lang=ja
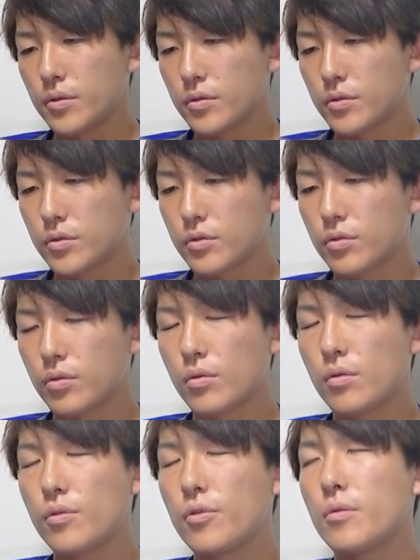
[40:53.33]

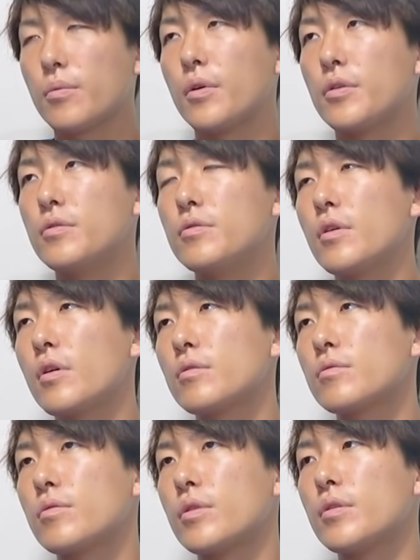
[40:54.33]
そういえばゆうやの
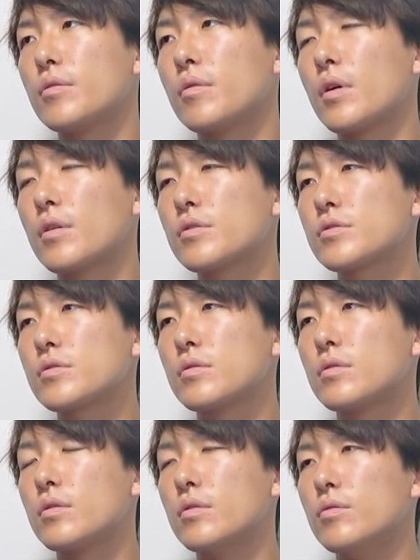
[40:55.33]
トレードの
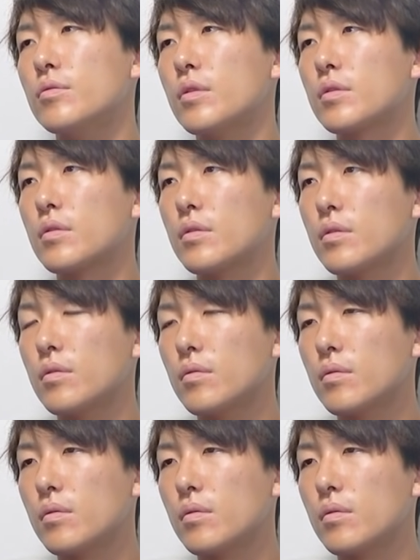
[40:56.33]
話ってどうなったんだろ